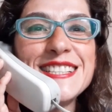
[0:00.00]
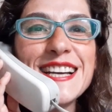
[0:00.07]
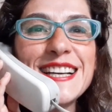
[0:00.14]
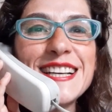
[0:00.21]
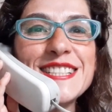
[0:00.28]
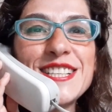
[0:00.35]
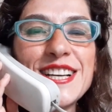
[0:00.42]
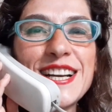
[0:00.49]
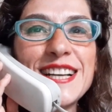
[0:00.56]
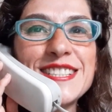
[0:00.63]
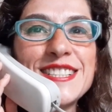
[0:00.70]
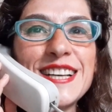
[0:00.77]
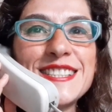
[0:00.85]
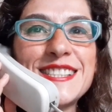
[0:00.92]
şaka şaka,
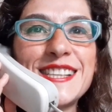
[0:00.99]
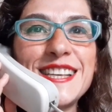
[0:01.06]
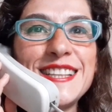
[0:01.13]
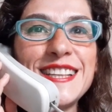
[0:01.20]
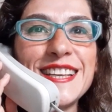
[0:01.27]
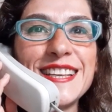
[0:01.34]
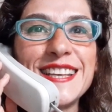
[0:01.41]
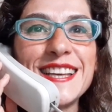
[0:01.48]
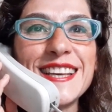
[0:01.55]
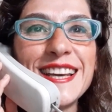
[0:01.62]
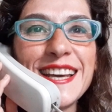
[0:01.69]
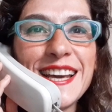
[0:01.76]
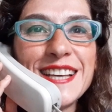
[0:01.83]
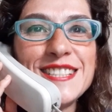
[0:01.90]
just kidding.
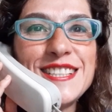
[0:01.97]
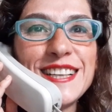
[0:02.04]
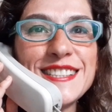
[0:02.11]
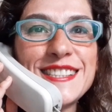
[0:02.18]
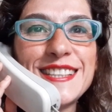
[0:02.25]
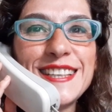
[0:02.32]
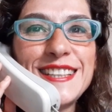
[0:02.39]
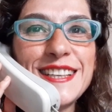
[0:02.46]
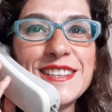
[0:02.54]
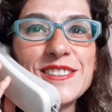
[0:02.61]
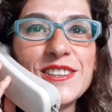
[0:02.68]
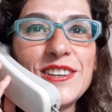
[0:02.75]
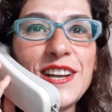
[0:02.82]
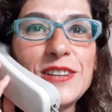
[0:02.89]
Just kidding
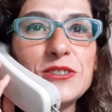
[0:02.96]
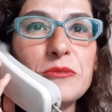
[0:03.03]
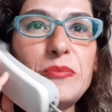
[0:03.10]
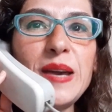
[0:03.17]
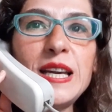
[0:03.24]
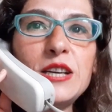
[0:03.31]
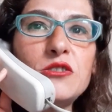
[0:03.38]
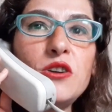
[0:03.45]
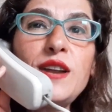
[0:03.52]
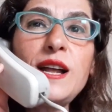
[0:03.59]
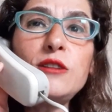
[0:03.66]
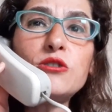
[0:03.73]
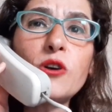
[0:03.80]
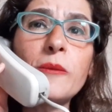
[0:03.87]
Ronaldo. Peki
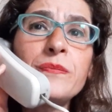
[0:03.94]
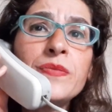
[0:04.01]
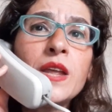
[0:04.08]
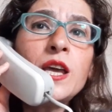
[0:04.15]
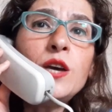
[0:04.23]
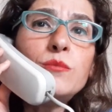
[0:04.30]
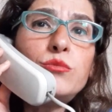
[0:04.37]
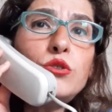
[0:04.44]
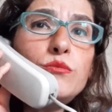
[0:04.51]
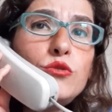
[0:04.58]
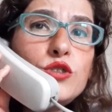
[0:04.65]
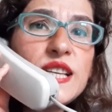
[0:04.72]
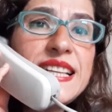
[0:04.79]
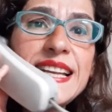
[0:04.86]
Ronaldo bu
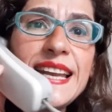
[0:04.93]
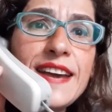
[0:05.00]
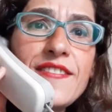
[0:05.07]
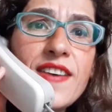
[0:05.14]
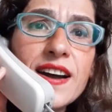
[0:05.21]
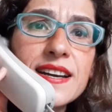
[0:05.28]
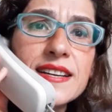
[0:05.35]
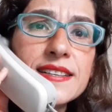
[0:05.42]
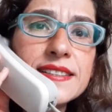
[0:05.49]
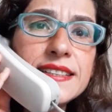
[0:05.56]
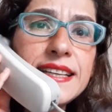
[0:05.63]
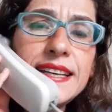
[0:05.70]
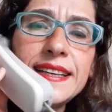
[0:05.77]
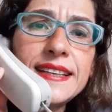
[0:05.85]
müzede ne var?
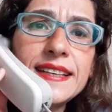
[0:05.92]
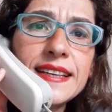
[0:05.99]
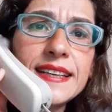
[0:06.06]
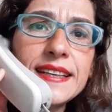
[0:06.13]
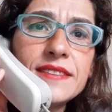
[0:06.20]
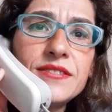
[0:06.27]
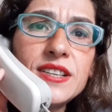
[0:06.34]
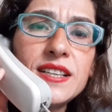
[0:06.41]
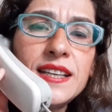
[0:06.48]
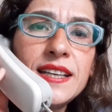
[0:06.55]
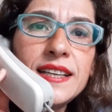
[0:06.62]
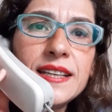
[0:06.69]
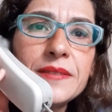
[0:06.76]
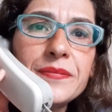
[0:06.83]
Ne e, what,
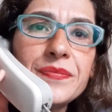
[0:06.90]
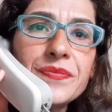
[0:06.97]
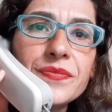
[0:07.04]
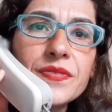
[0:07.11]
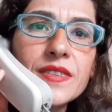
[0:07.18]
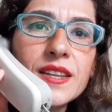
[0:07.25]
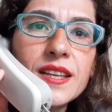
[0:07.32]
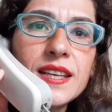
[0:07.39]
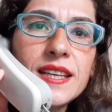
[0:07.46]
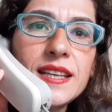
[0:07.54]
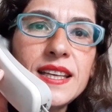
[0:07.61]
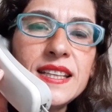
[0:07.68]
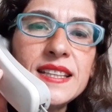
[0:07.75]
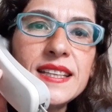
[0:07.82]

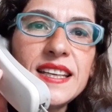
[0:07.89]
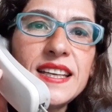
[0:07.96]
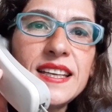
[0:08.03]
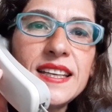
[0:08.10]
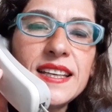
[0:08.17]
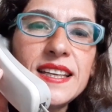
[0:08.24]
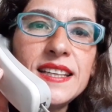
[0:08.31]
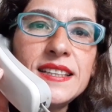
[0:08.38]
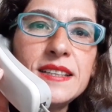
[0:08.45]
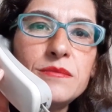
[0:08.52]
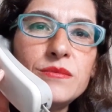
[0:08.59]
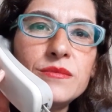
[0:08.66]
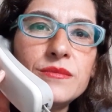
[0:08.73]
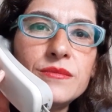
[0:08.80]
in
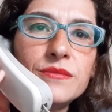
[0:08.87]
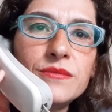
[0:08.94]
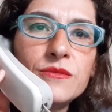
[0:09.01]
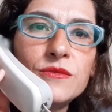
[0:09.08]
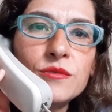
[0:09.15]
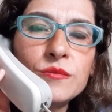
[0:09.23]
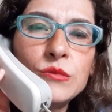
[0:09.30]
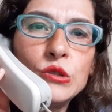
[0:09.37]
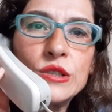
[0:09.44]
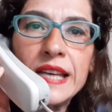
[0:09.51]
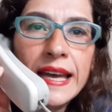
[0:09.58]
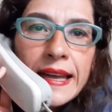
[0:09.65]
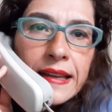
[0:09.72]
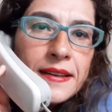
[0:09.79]
the,
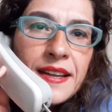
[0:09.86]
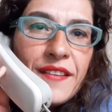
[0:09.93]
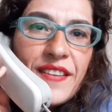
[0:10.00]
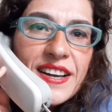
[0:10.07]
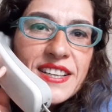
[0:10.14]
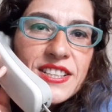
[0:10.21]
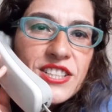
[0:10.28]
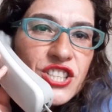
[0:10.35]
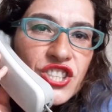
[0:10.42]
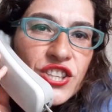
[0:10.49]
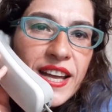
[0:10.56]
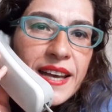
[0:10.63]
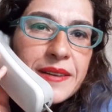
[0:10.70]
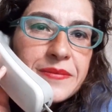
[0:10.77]
müze ne var
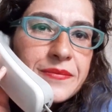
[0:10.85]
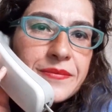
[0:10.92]
içinde?